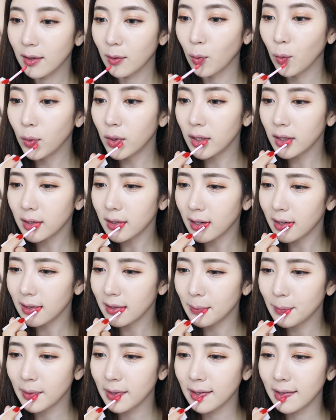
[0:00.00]
오일
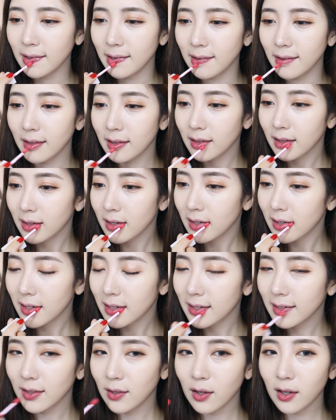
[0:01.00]
타입의
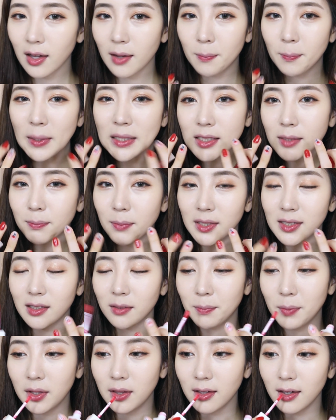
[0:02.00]
되게
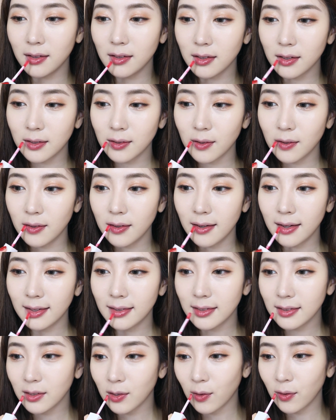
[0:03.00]
반짝반짝 빛나는 그런
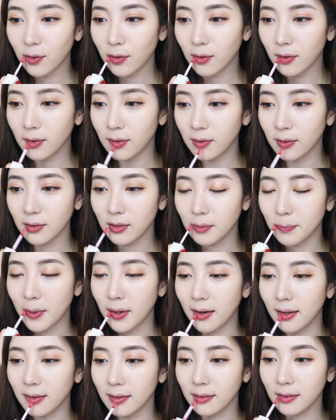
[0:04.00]
레드 컬러를
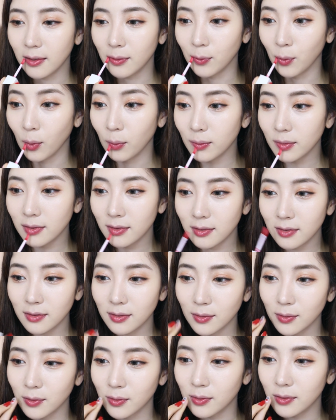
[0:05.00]
발랐는데
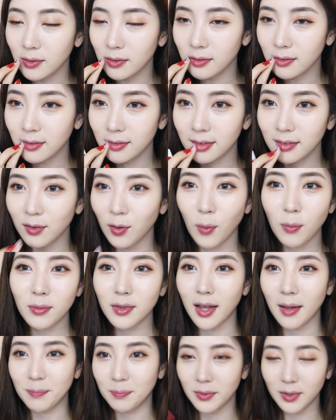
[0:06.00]
너무
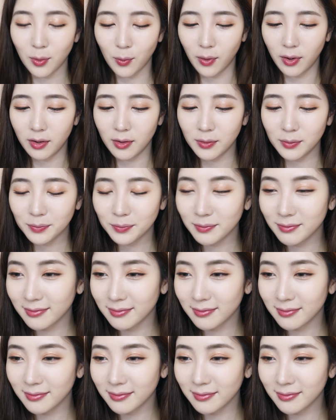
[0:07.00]
너무 예쁜 거예요.